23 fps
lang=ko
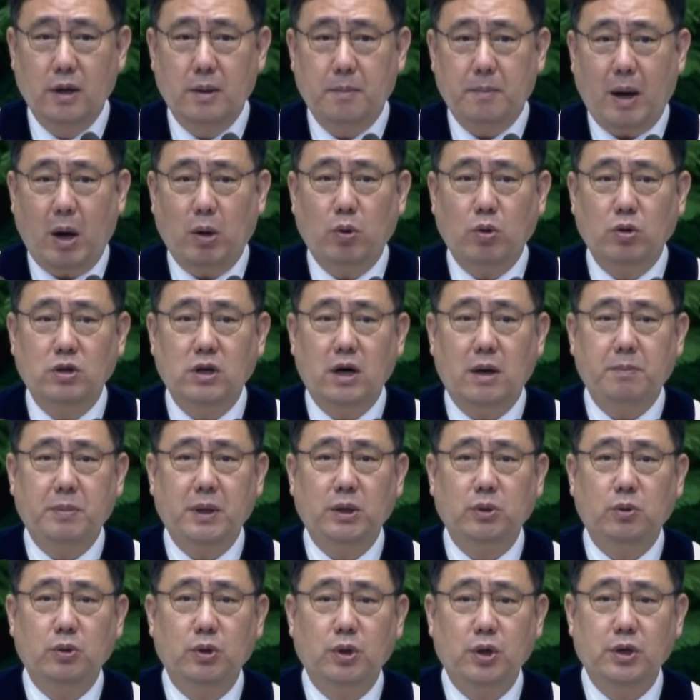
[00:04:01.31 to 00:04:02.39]
바로 그 앞에
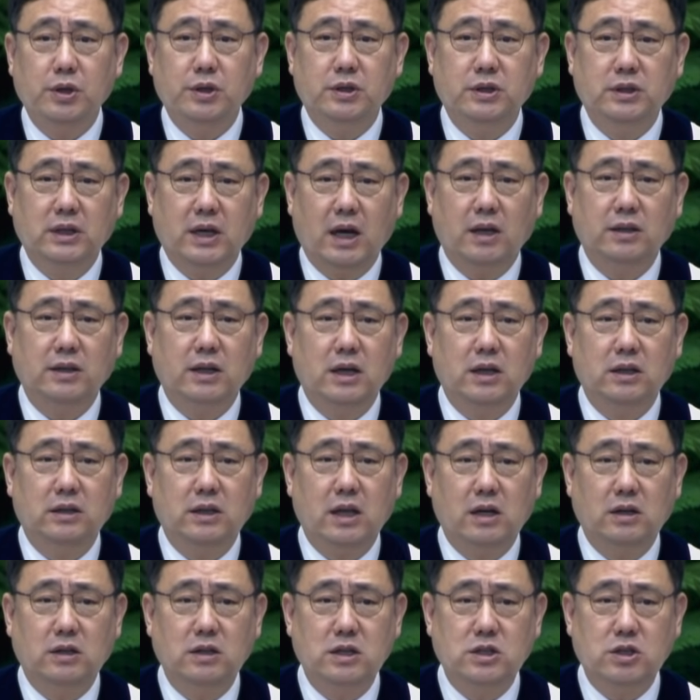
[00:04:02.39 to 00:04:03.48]
놓여 있는 가나안
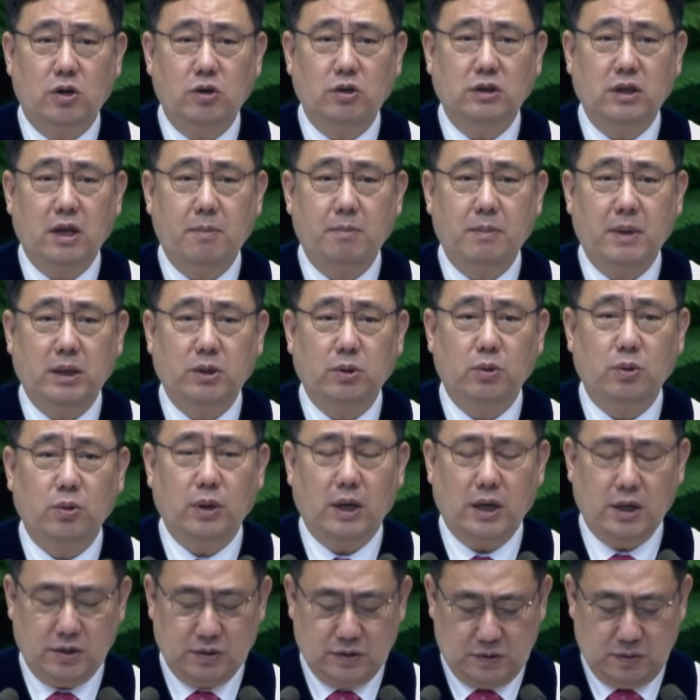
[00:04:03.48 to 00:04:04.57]
땅을
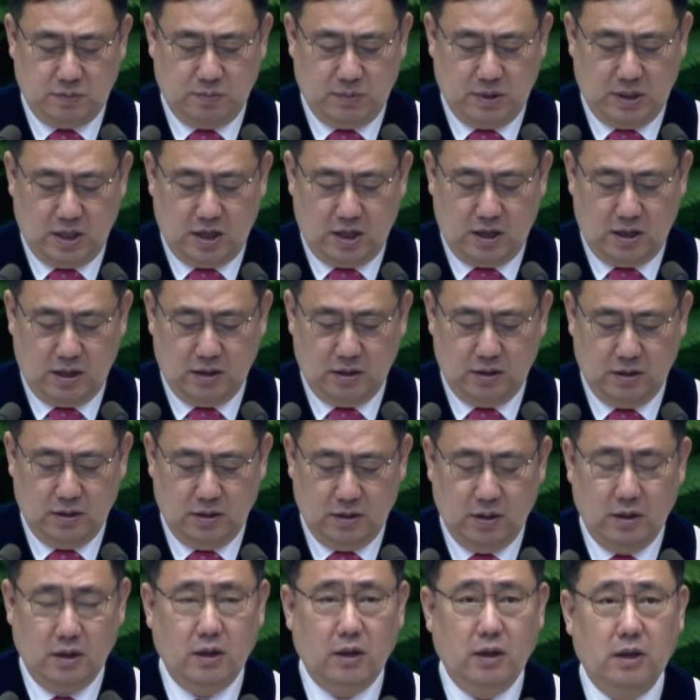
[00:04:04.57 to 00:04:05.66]
정탐하도록 하였습니다.
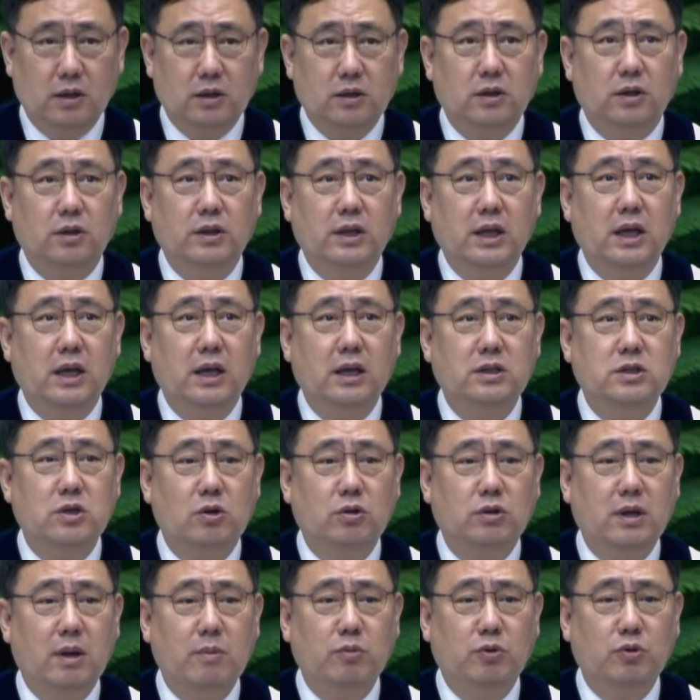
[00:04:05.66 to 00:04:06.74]
그런데
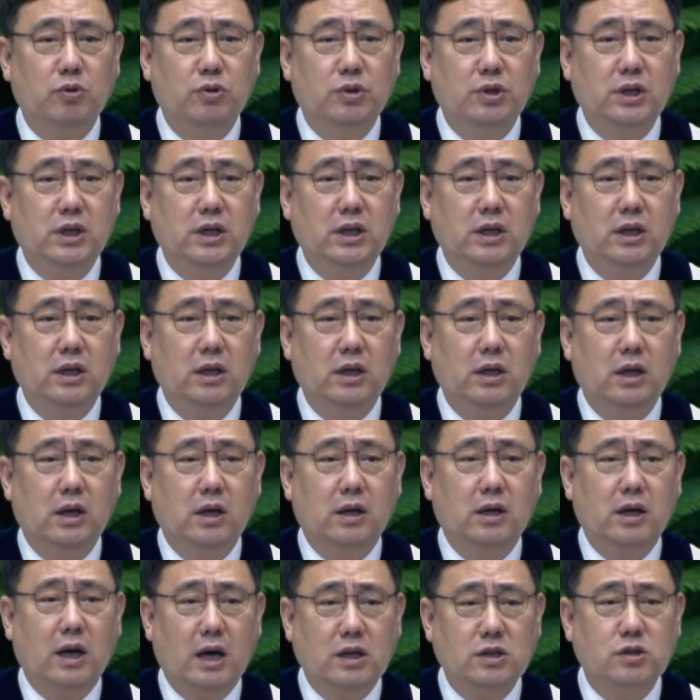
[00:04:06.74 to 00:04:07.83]

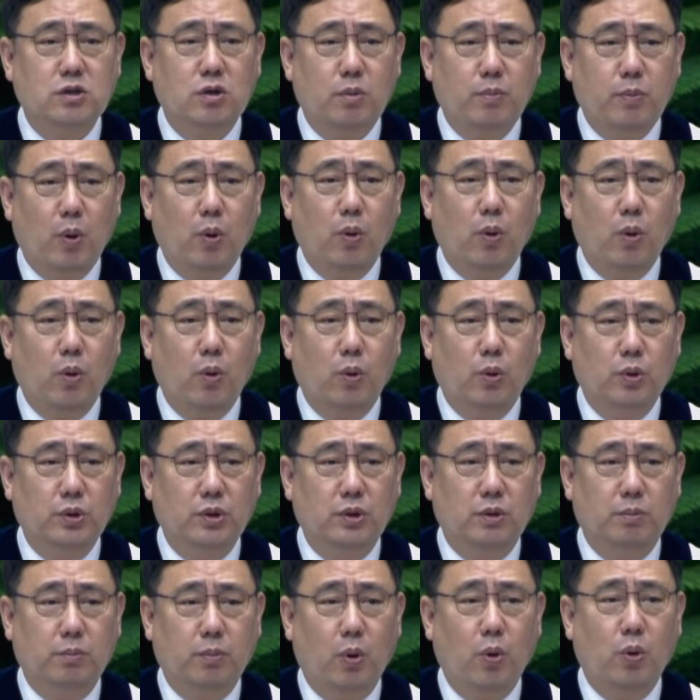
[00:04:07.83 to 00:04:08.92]
정탐꾼들이 가서 보고
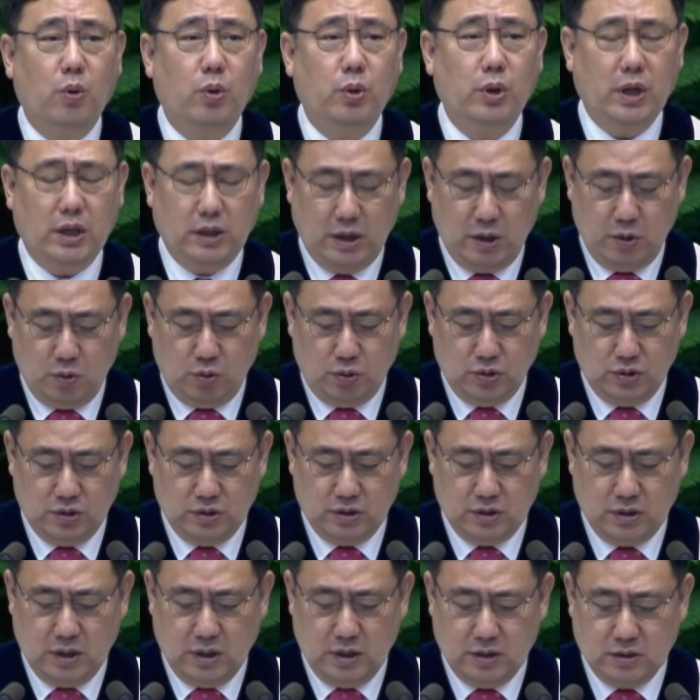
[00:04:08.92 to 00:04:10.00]
온 보고의
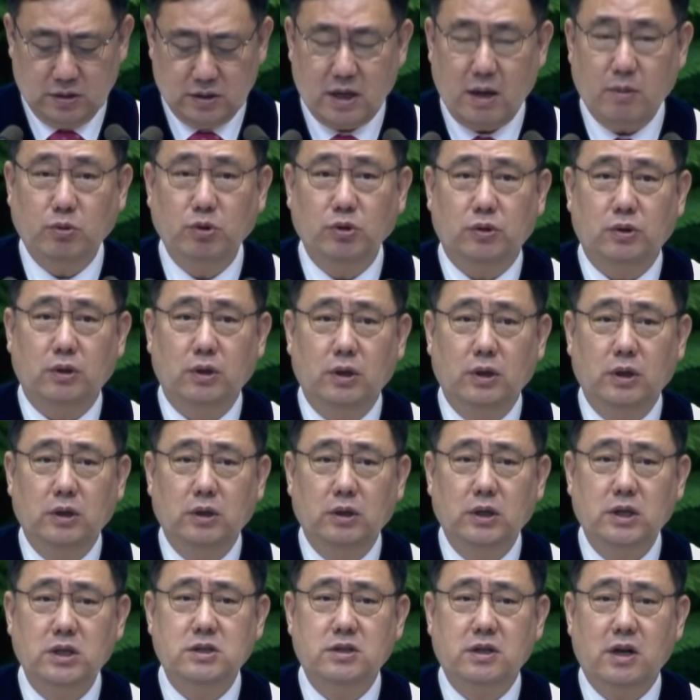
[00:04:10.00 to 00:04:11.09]
내용은 사뭇
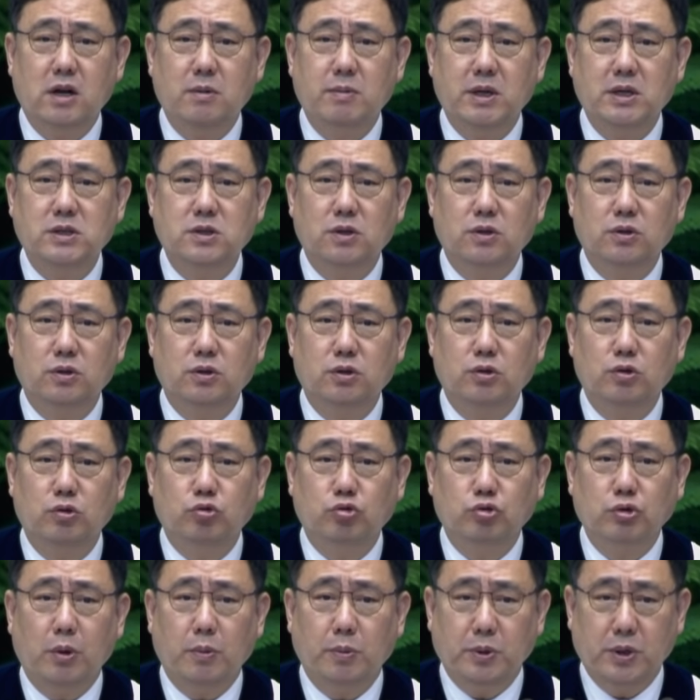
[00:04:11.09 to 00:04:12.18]
이스라엘 백성들을
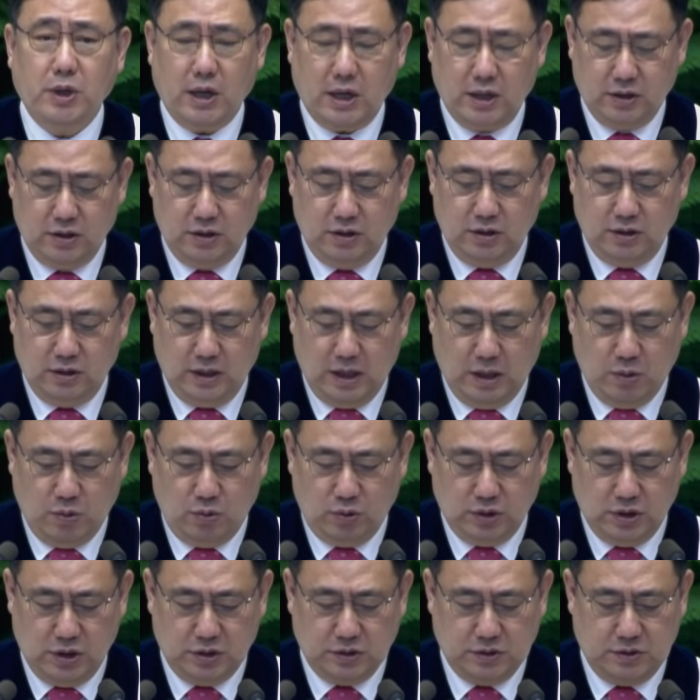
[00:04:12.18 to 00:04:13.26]
두렵게 하는
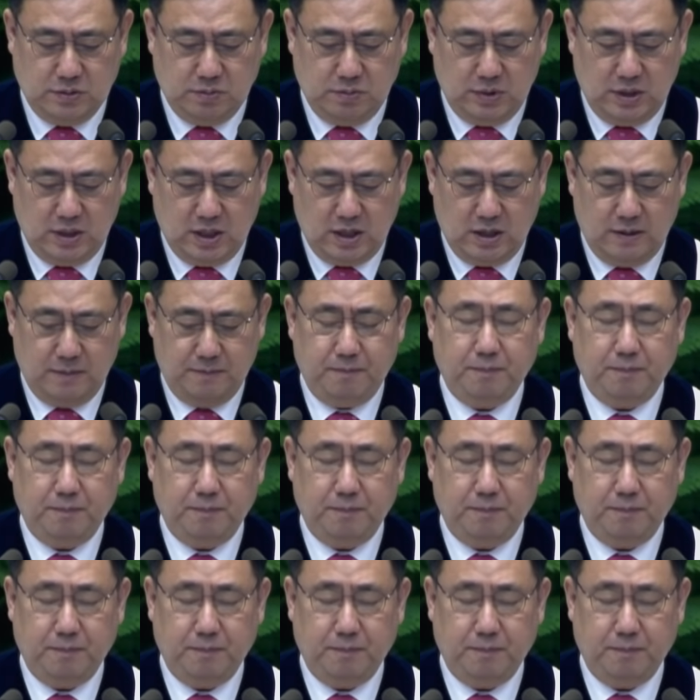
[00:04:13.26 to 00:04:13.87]
내용이었습니다.